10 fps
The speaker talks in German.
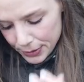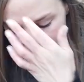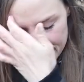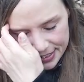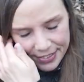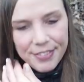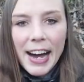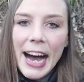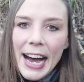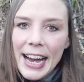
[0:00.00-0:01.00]
und
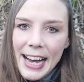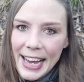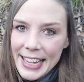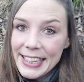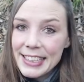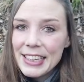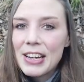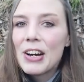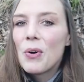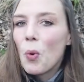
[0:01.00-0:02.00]
zwar
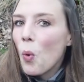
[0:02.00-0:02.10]
eine